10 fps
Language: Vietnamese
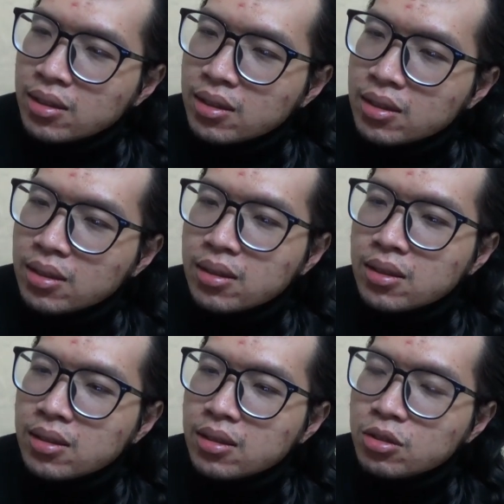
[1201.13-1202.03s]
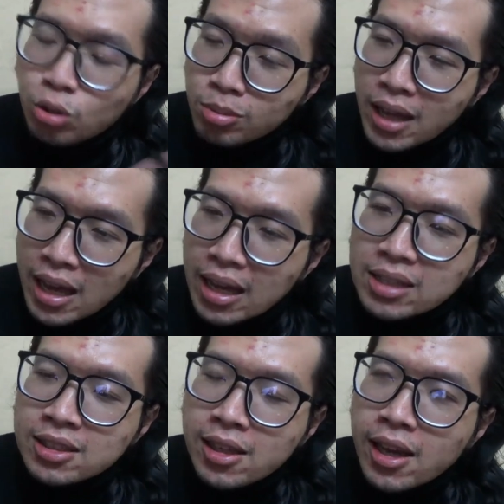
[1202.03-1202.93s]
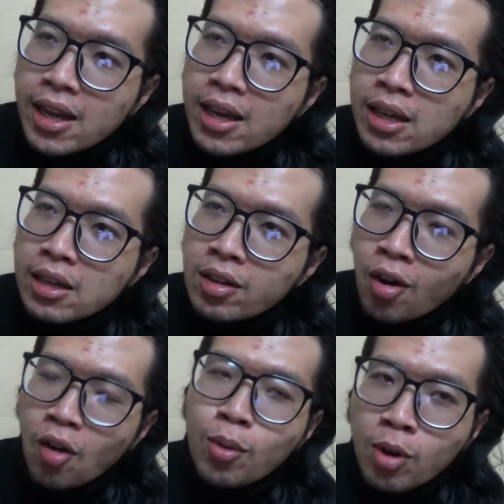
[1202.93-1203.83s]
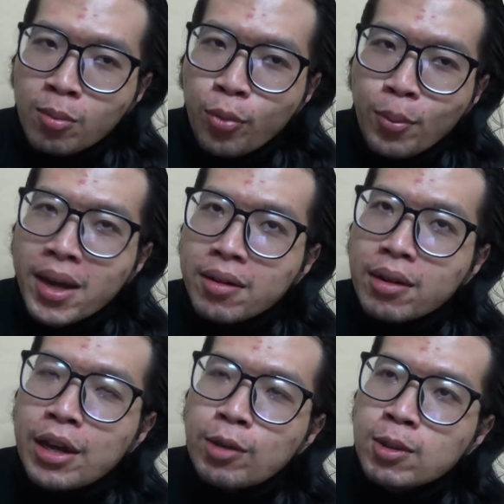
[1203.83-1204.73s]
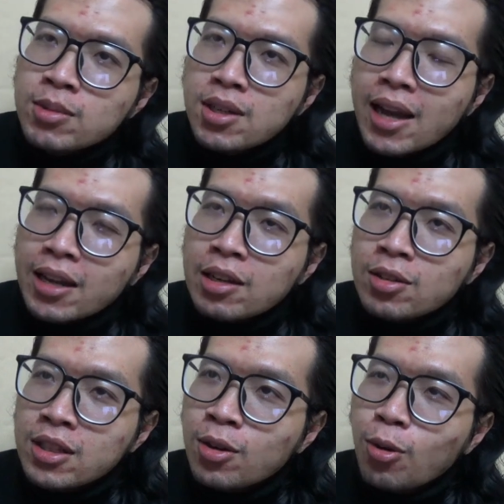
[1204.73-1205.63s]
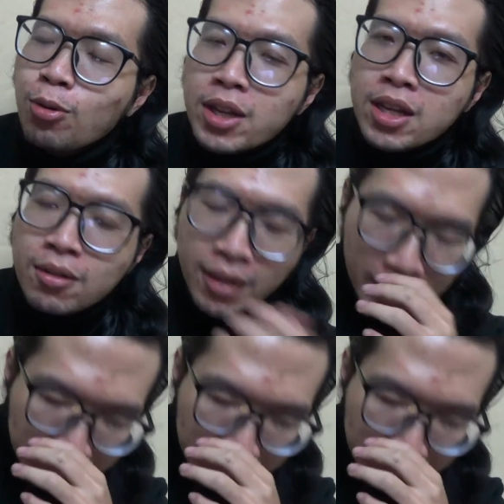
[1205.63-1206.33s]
uh, chúng ta sẽ có một con pomade là nếu trong trời lạnh nó sẽ khô đi và